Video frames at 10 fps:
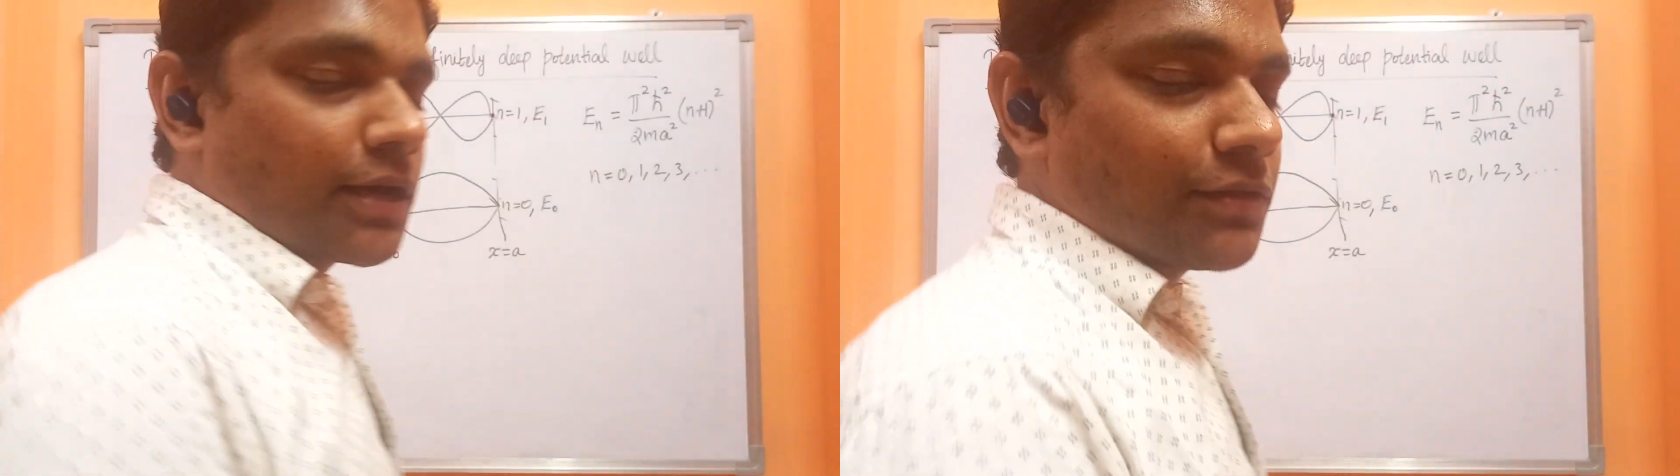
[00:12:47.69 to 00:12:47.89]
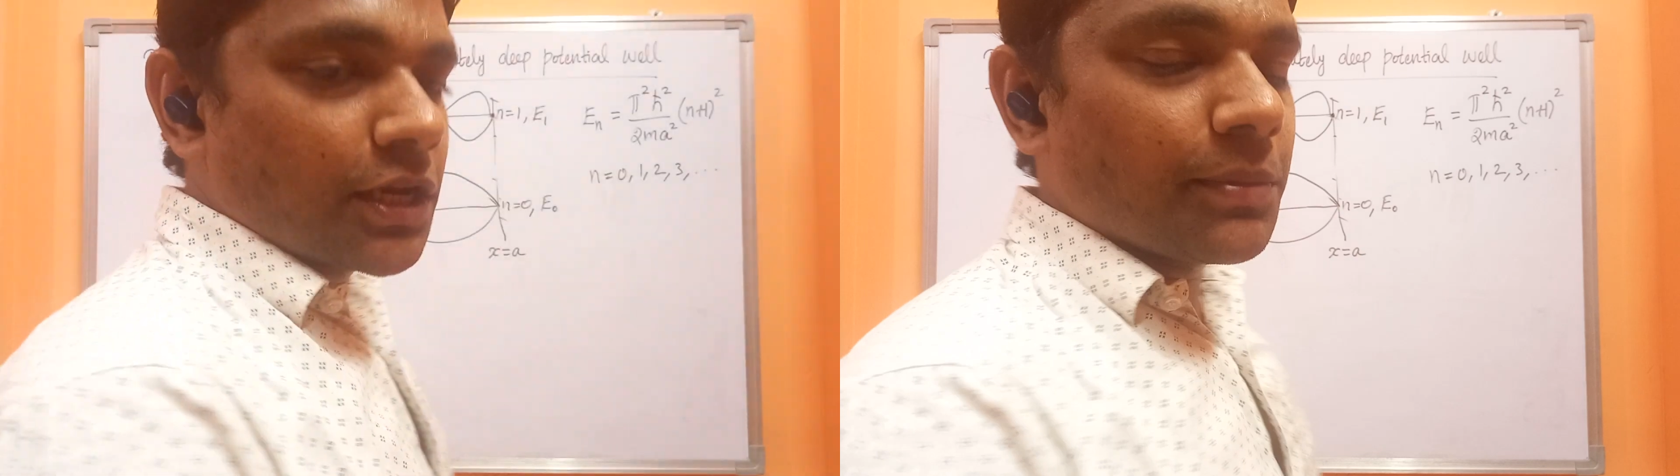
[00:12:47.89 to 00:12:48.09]

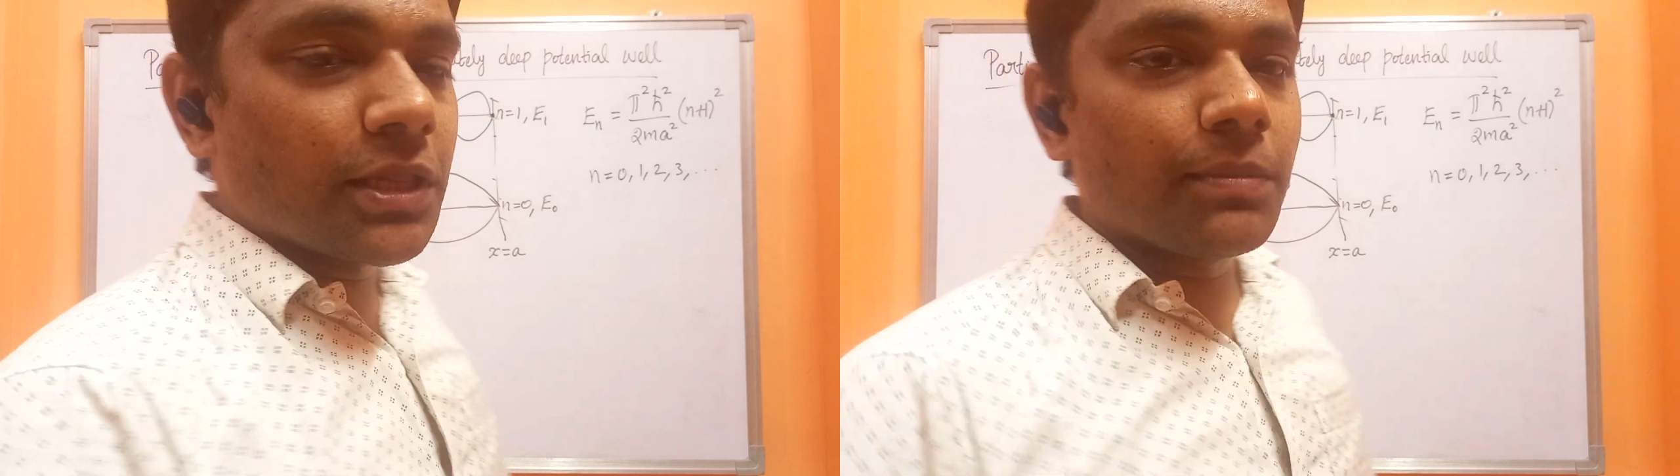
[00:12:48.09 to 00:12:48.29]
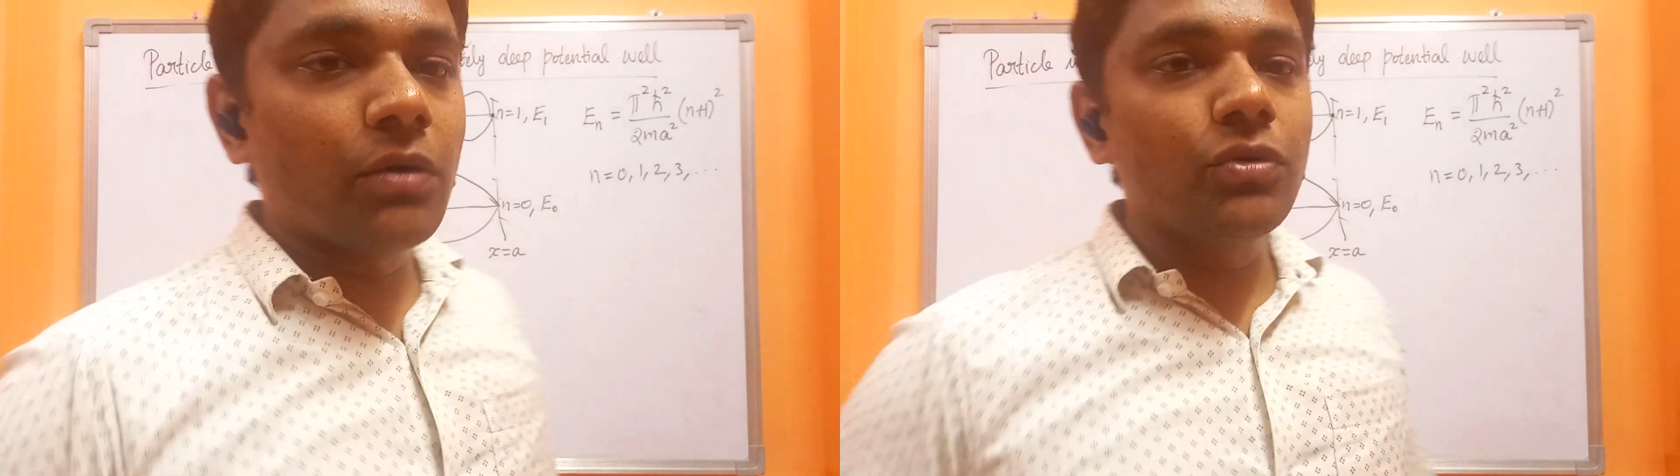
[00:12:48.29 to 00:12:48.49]
அதான் வந்து
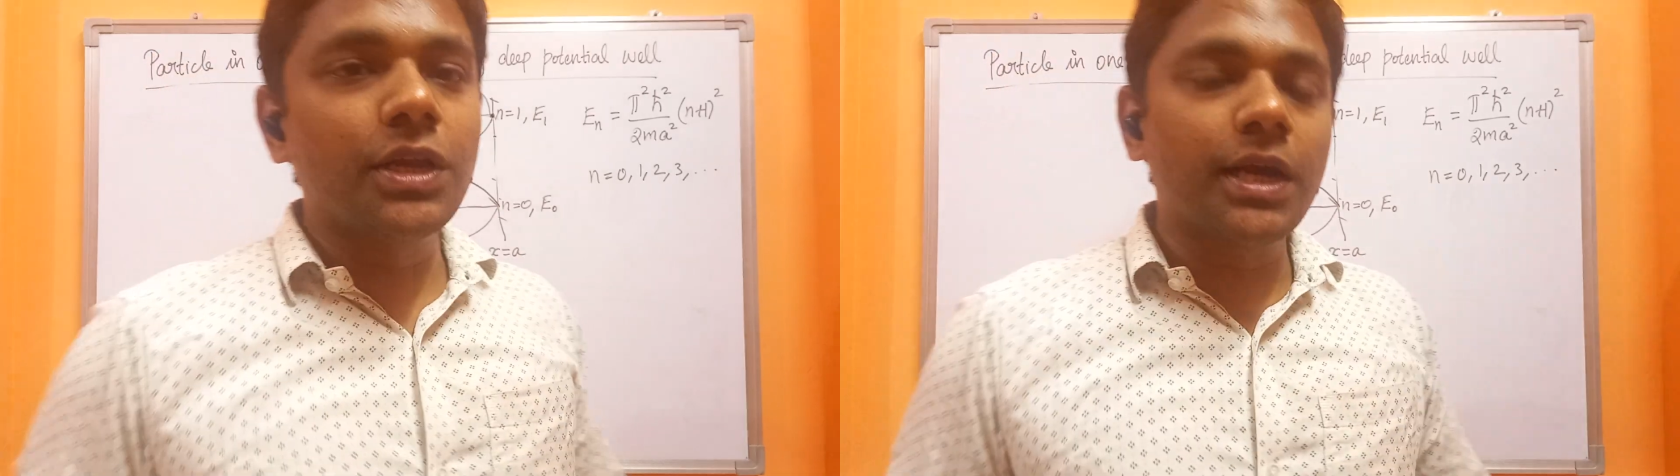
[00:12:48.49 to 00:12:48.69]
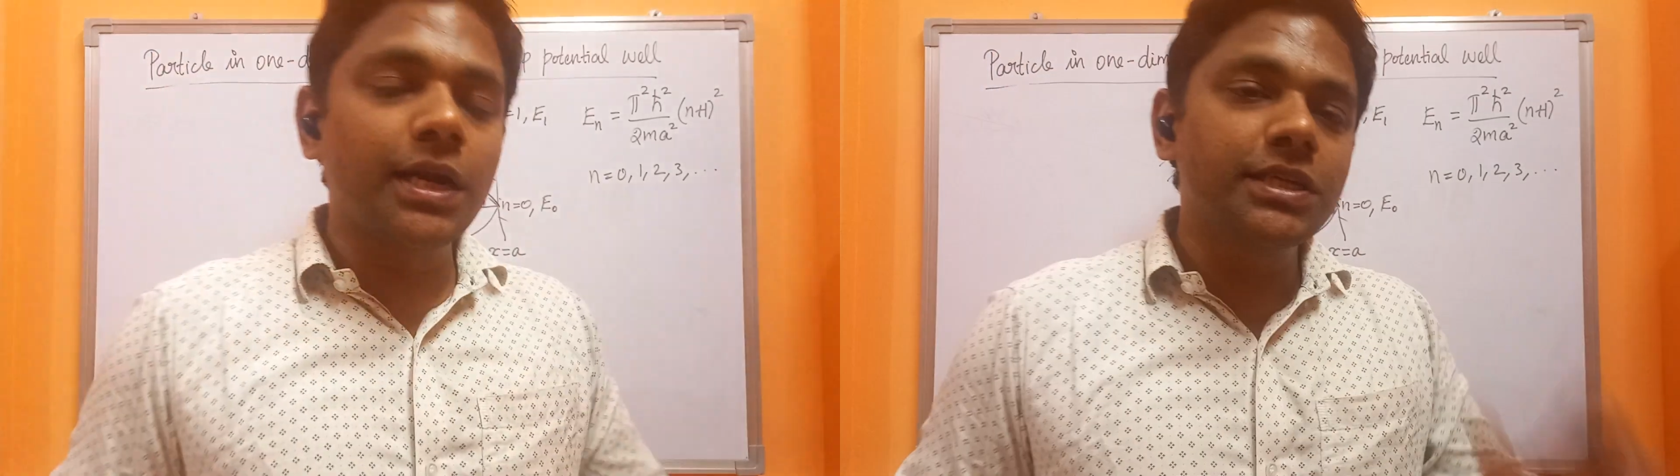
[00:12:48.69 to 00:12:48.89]
நம்ம அந்த பவுண்டரி